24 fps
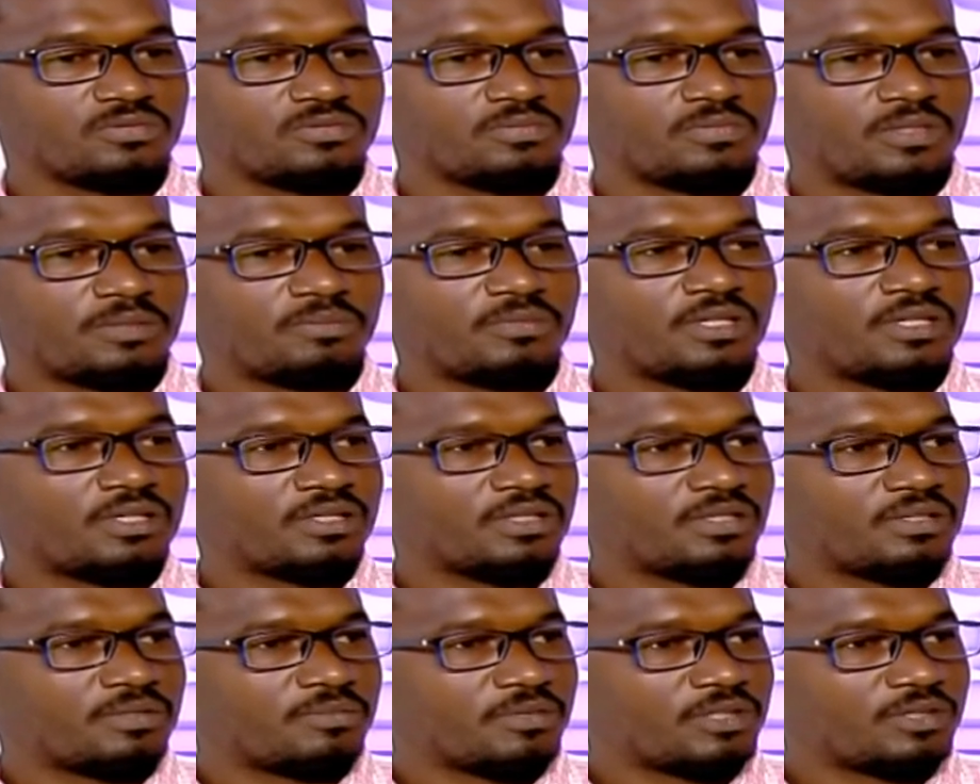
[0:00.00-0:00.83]

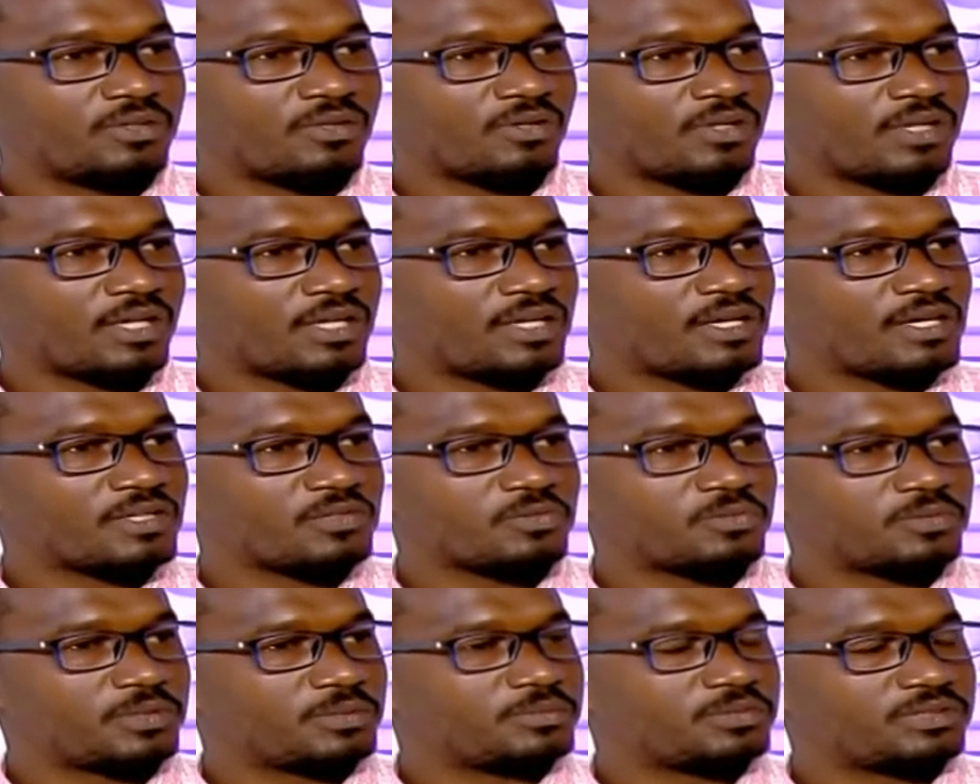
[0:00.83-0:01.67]
بالدولارات
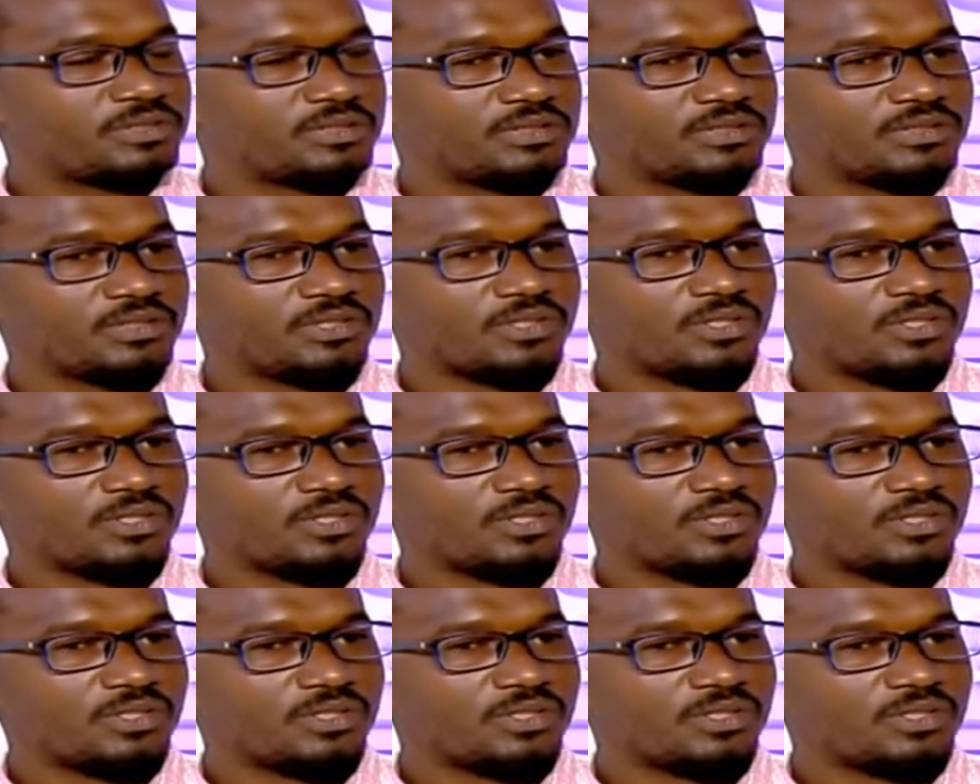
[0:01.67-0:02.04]
وبتمشي